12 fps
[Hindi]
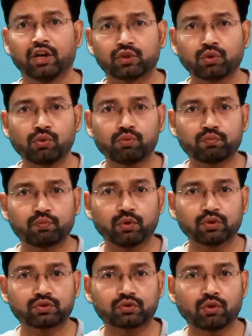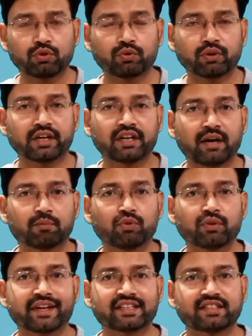तो वो सौ टोकन आपको
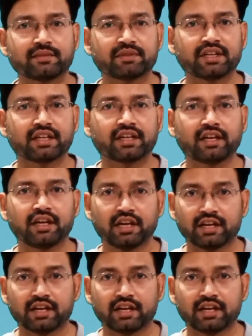कैसे मिलेंगे